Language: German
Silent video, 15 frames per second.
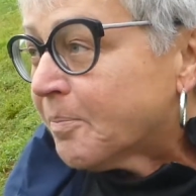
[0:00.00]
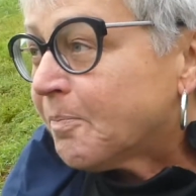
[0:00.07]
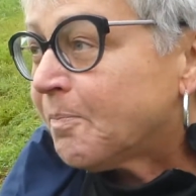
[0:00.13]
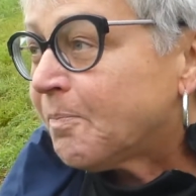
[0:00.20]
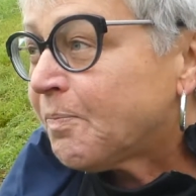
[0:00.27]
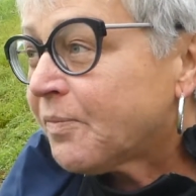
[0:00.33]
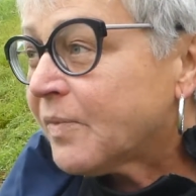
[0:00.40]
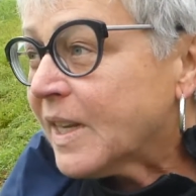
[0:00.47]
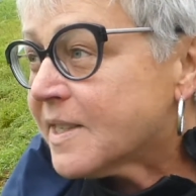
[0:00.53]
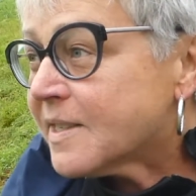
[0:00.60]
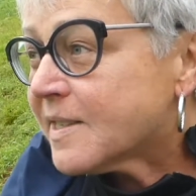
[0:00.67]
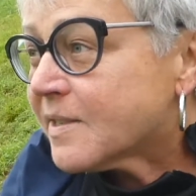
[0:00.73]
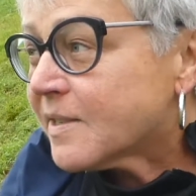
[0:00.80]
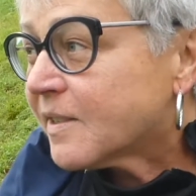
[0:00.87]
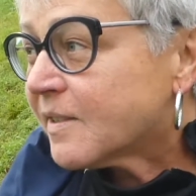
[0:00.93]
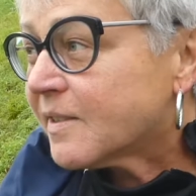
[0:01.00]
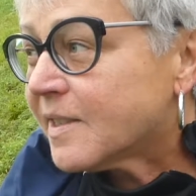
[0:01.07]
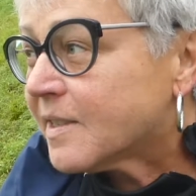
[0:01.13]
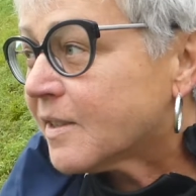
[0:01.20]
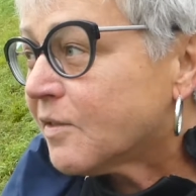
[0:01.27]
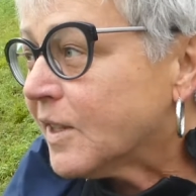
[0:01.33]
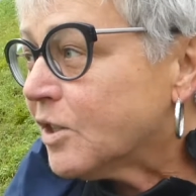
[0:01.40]
Mm, das,
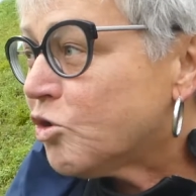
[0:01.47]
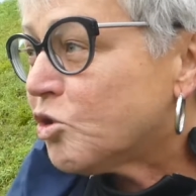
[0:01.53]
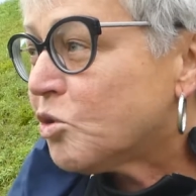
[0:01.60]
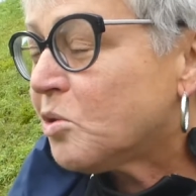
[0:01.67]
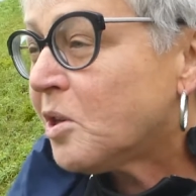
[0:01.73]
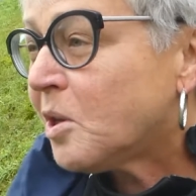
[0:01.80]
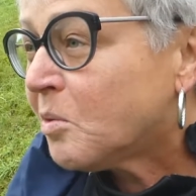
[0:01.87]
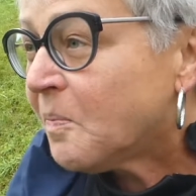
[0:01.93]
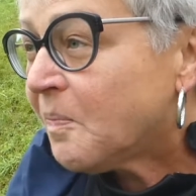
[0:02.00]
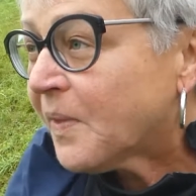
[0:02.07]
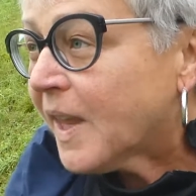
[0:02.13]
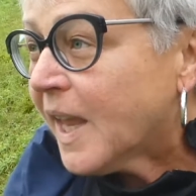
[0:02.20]
das gewinnt Schönau.